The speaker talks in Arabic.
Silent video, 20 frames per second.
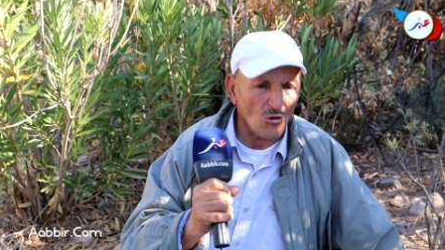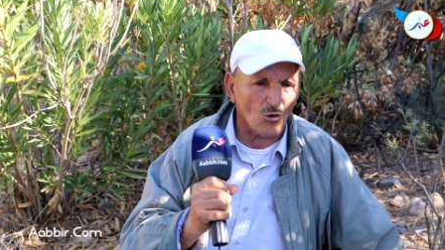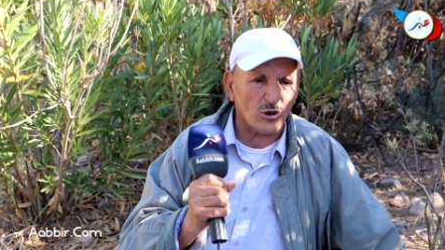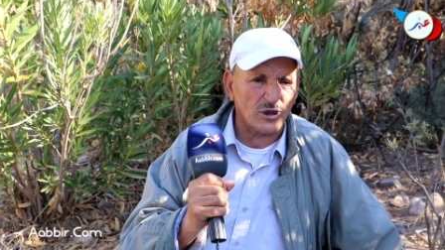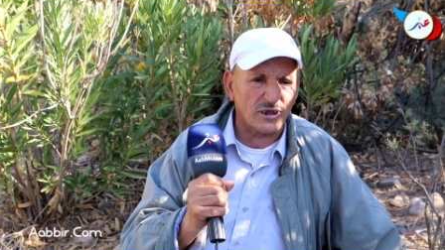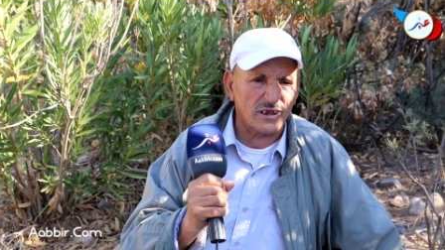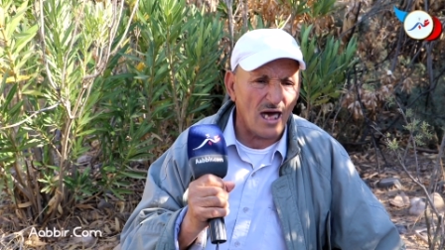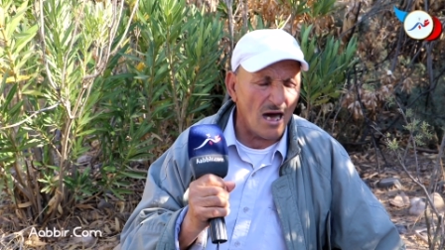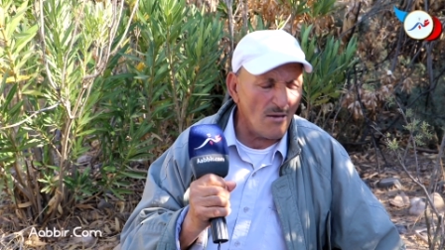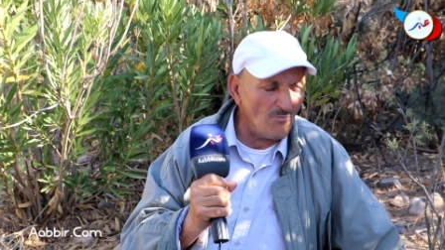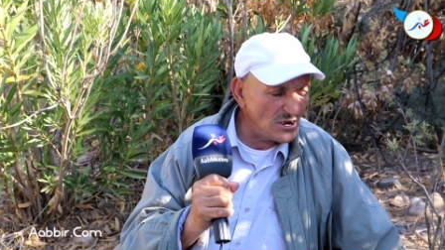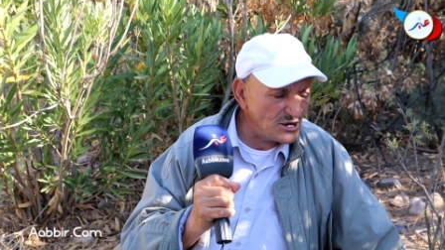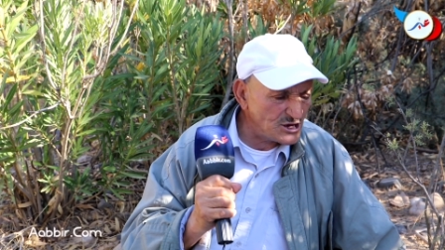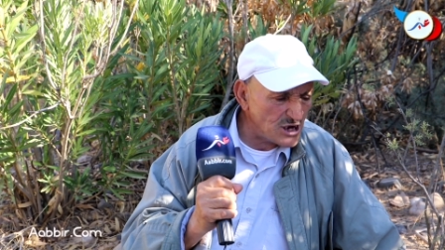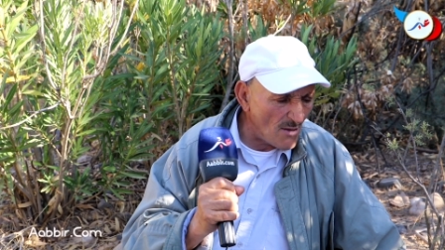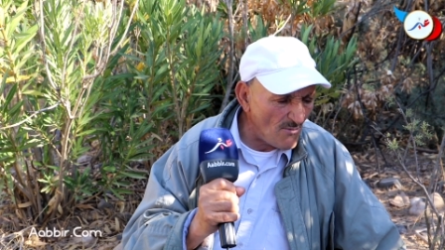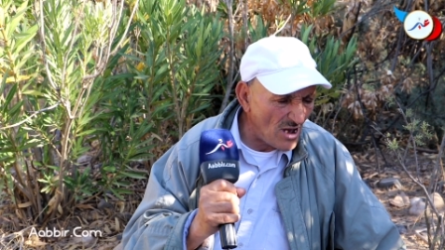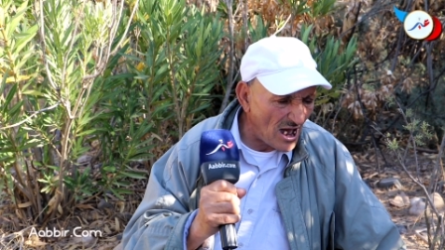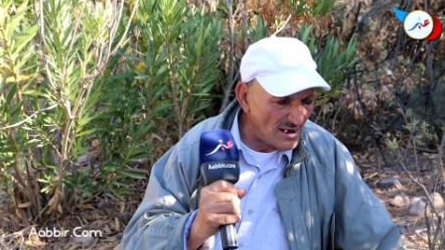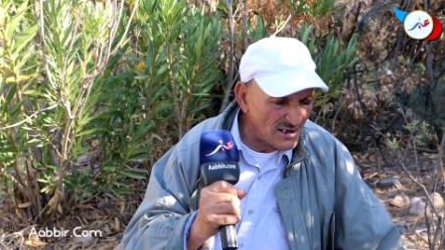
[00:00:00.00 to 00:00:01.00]
وقدام
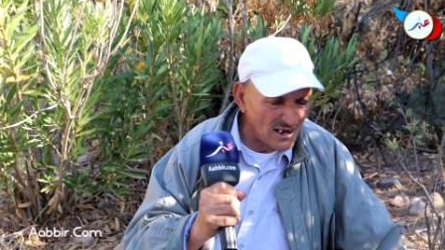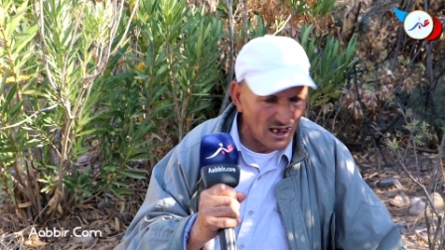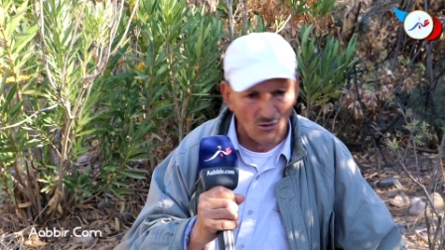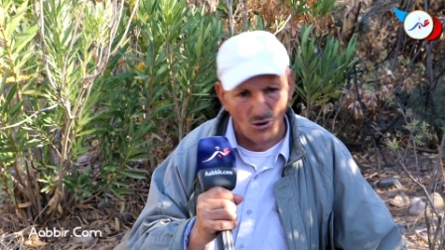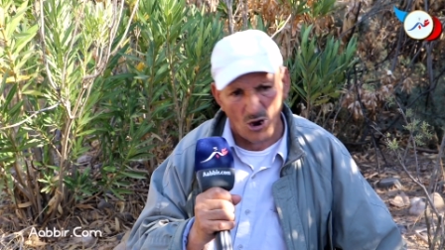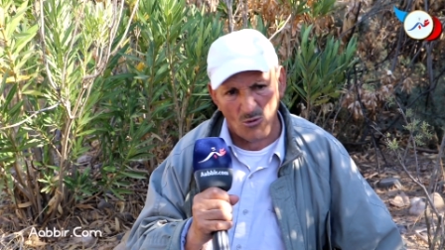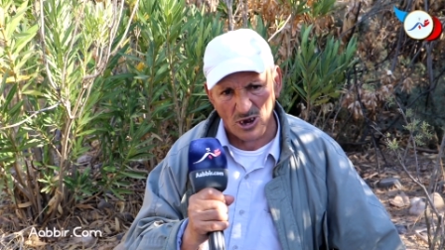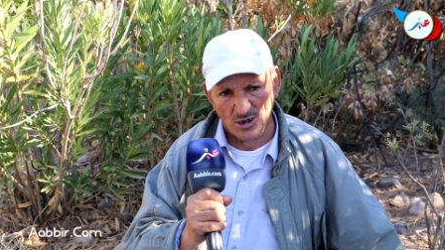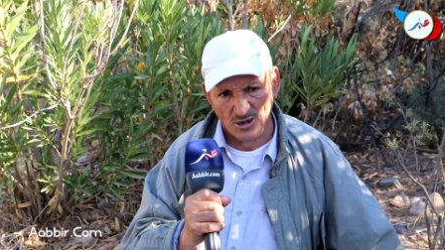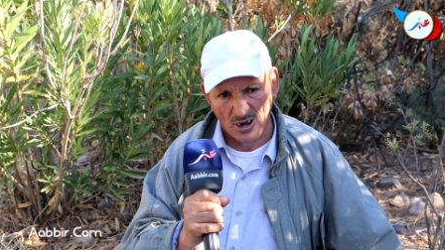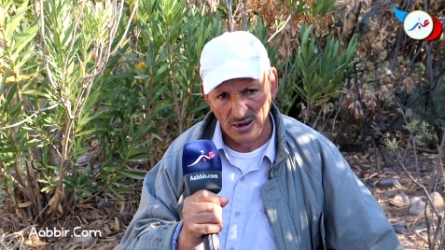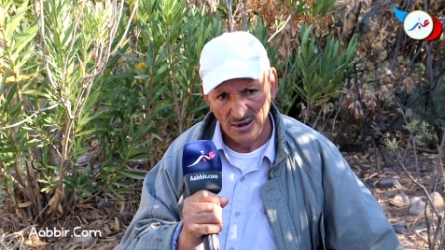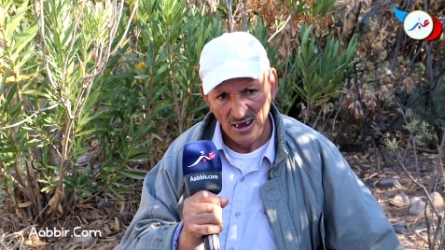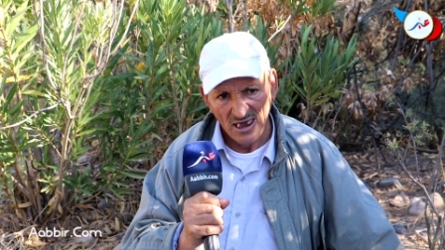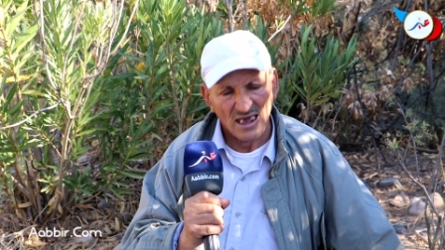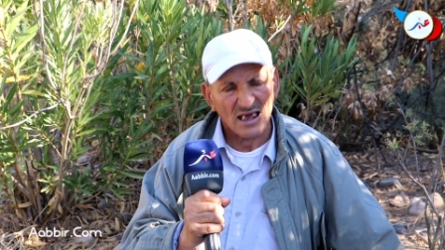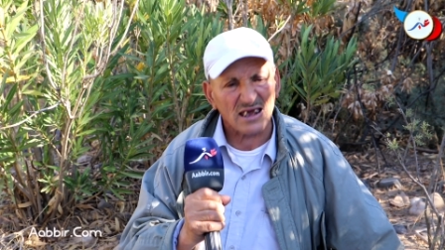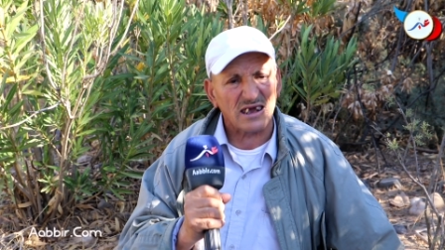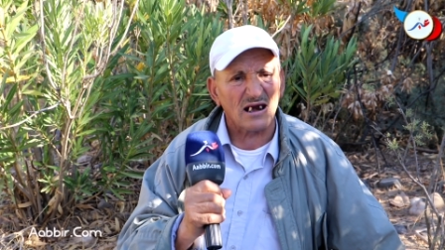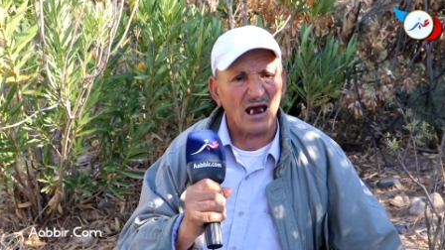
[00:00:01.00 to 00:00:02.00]
الجماعه ديال
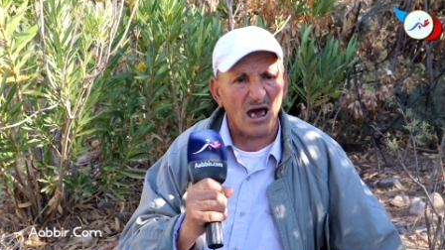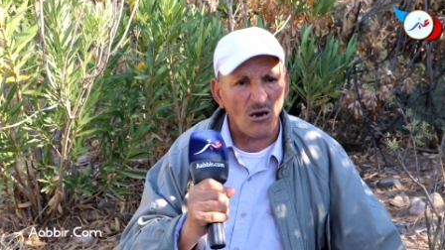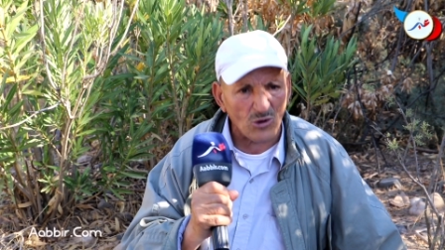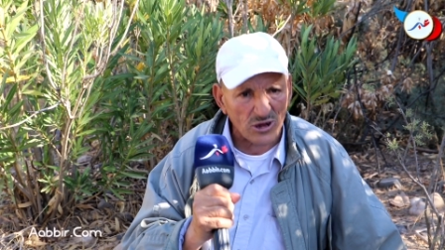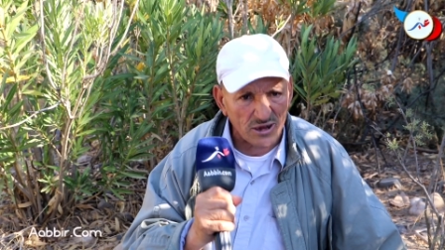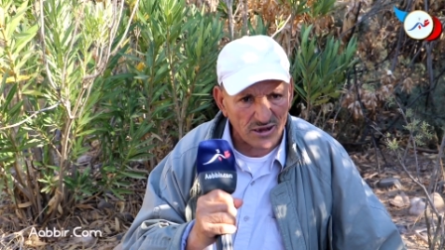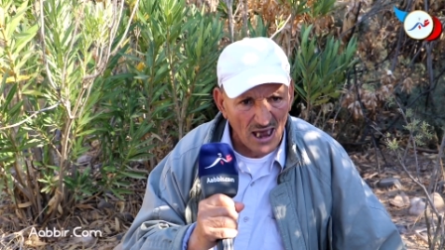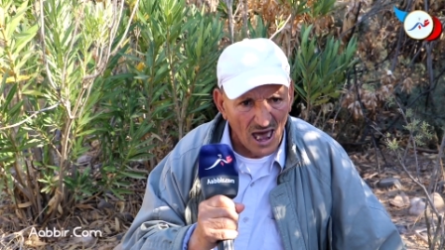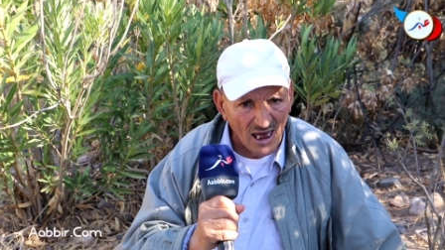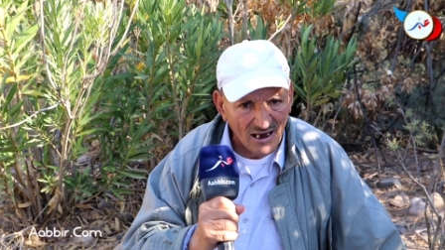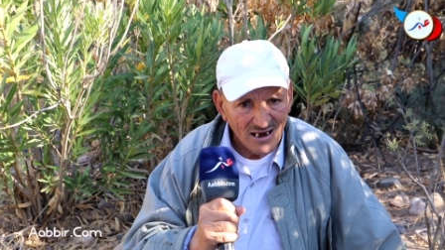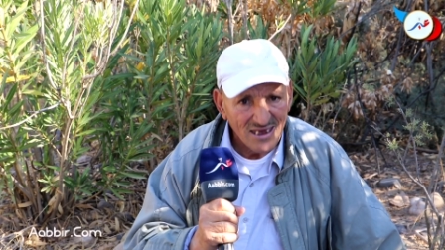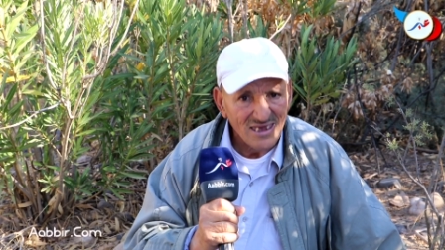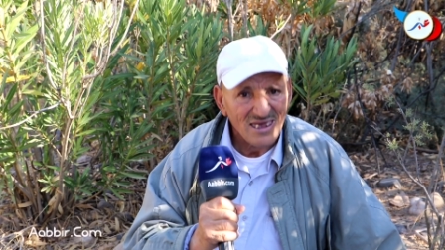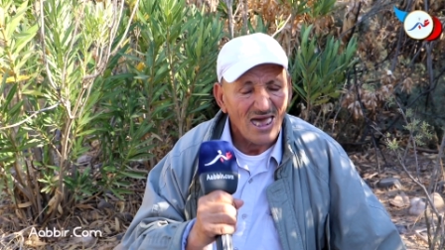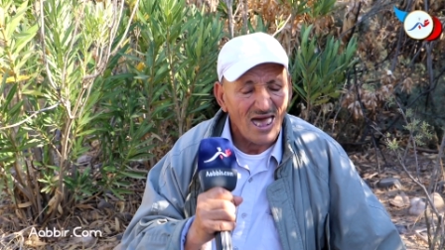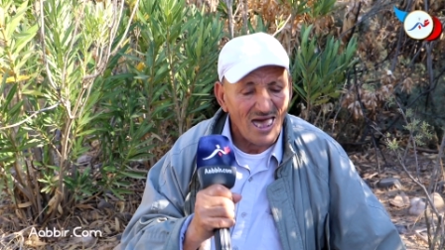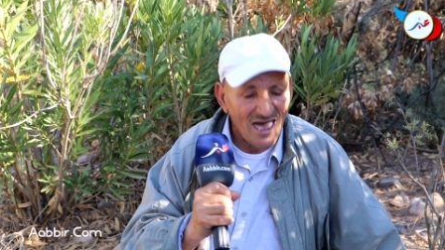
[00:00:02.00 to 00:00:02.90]
واويزغت كراو الدار